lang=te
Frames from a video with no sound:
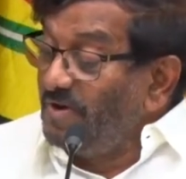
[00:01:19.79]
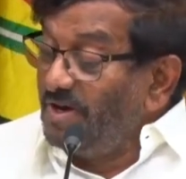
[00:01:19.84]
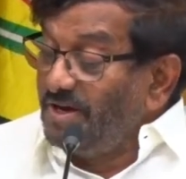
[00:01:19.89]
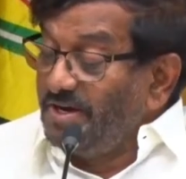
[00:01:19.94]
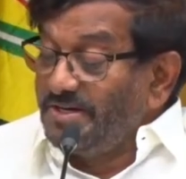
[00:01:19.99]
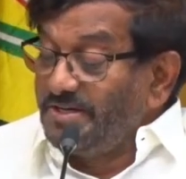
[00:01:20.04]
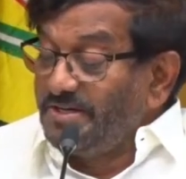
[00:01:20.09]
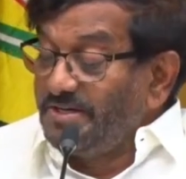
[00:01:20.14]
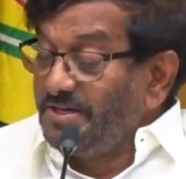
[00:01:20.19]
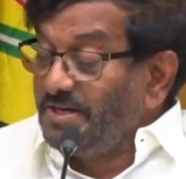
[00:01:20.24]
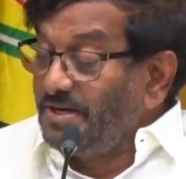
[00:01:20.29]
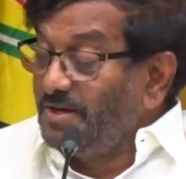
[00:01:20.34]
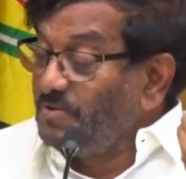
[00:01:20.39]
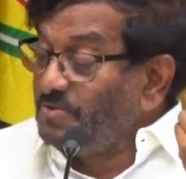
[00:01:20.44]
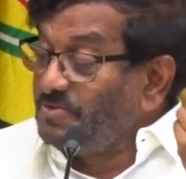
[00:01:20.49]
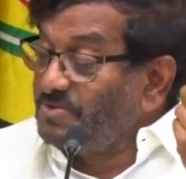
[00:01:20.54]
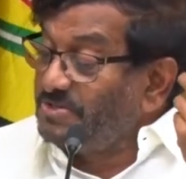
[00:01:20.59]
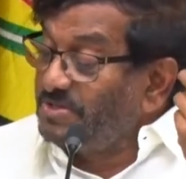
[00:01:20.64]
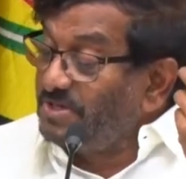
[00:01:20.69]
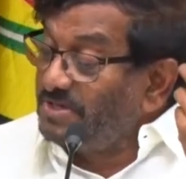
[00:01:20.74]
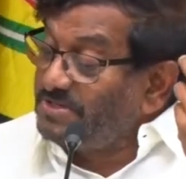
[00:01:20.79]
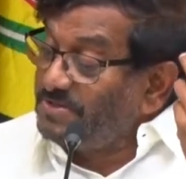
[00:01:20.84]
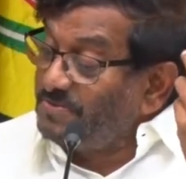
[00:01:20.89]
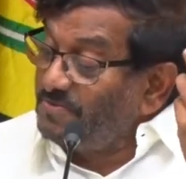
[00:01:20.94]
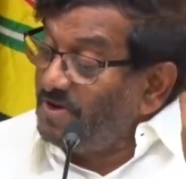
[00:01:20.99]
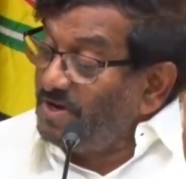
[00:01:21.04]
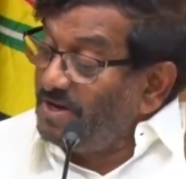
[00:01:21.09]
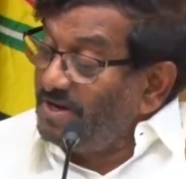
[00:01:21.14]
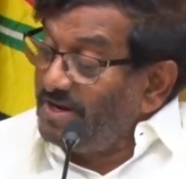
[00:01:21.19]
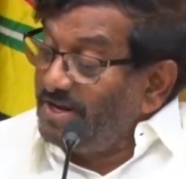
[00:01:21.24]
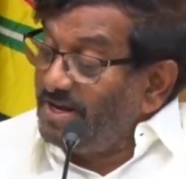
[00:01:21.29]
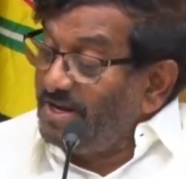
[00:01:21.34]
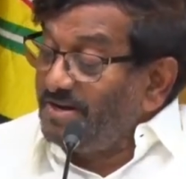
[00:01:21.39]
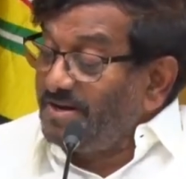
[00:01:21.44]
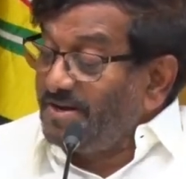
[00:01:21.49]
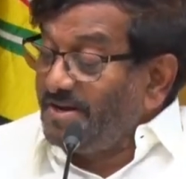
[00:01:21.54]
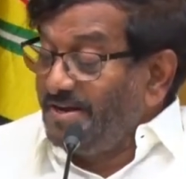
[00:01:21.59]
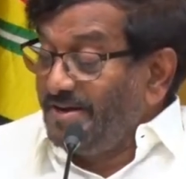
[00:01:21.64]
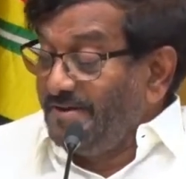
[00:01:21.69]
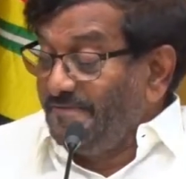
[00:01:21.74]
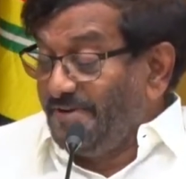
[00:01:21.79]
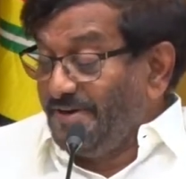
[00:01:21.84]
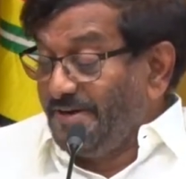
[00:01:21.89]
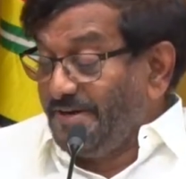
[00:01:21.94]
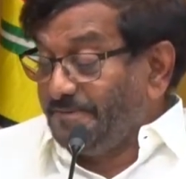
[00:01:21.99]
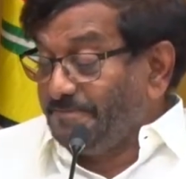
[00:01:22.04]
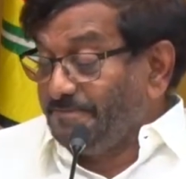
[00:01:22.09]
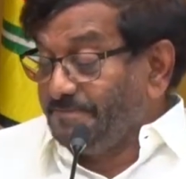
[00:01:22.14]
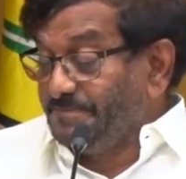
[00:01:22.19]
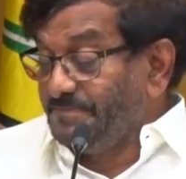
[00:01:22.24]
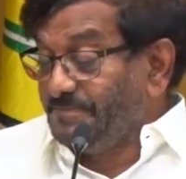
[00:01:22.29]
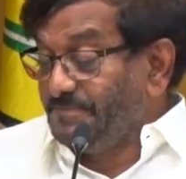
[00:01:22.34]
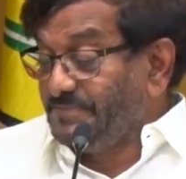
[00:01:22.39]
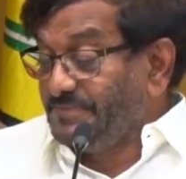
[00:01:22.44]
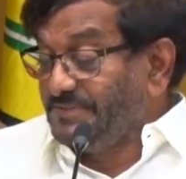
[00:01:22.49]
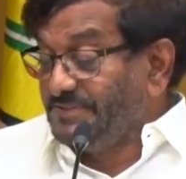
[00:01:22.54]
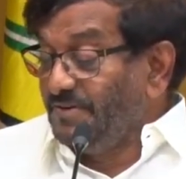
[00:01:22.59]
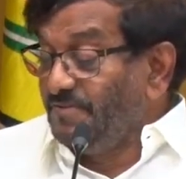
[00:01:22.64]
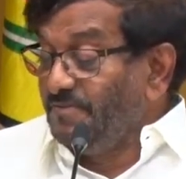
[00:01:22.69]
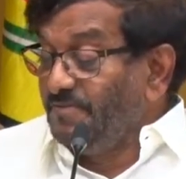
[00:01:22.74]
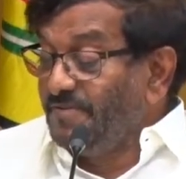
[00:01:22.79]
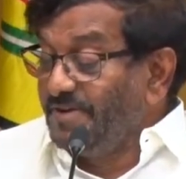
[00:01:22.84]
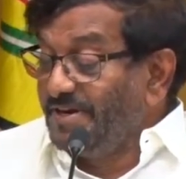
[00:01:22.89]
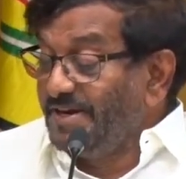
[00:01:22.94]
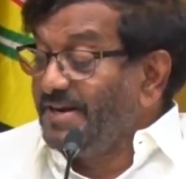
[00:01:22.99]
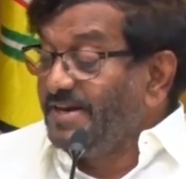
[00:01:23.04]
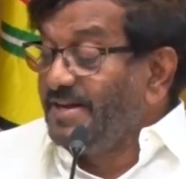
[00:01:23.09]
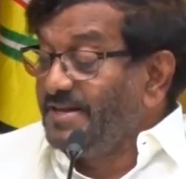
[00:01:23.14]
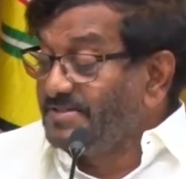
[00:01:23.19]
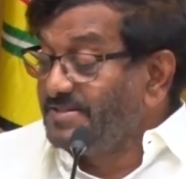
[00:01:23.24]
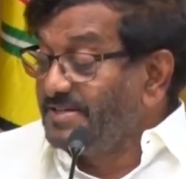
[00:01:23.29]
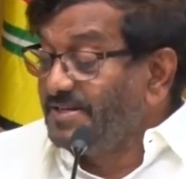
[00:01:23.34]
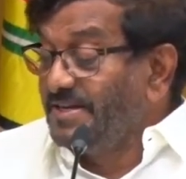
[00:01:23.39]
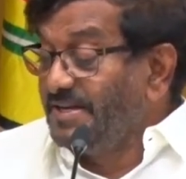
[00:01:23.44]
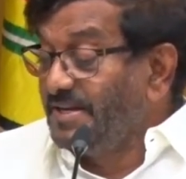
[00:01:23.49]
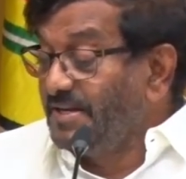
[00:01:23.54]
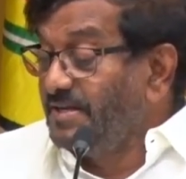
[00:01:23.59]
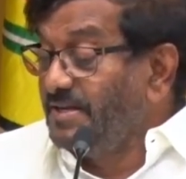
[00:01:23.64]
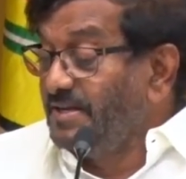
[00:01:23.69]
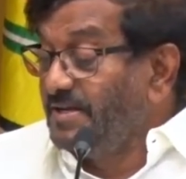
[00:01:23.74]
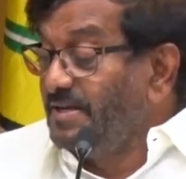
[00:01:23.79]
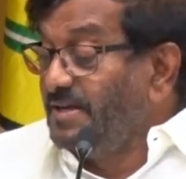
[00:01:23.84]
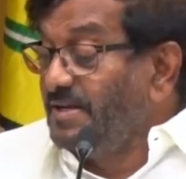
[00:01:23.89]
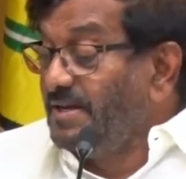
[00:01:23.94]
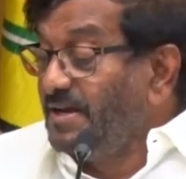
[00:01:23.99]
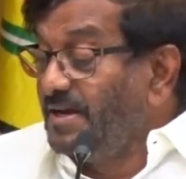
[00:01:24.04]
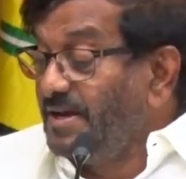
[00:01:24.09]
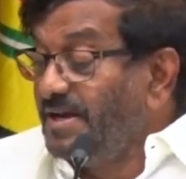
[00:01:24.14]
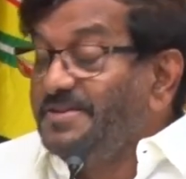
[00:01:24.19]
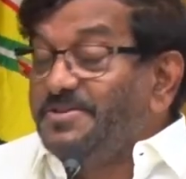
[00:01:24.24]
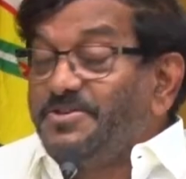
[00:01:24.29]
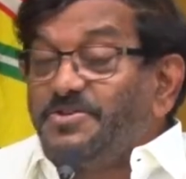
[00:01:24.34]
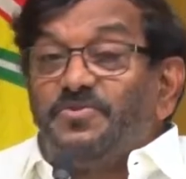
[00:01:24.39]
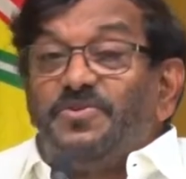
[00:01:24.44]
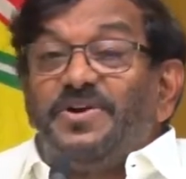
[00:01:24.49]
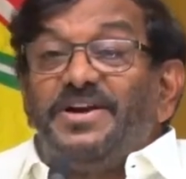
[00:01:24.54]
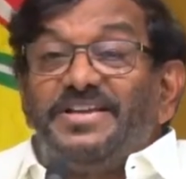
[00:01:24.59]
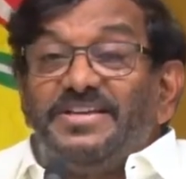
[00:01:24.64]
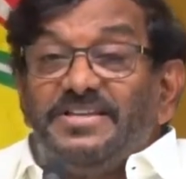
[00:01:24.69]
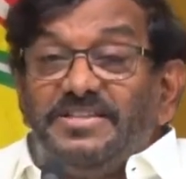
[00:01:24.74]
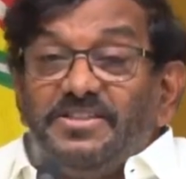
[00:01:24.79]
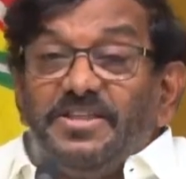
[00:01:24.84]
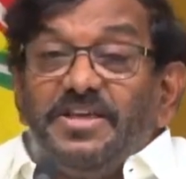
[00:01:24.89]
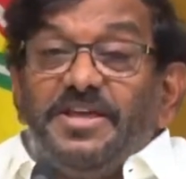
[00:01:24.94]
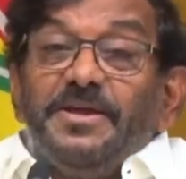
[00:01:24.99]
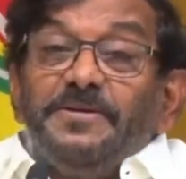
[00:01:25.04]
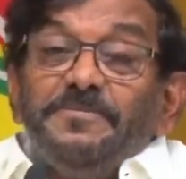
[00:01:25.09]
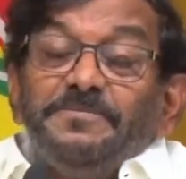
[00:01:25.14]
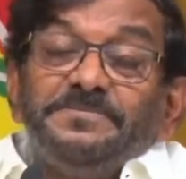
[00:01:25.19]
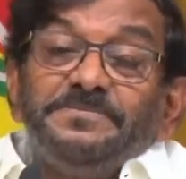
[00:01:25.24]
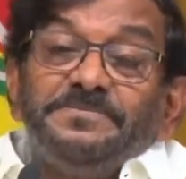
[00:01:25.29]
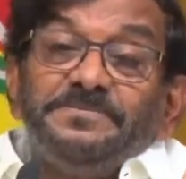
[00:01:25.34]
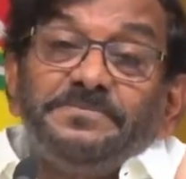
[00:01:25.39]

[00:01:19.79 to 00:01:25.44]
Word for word: వాలంటీర్లు సచివాలయాలు కానివ్వండి ఎవరైనా సరే లంచం అడిగితే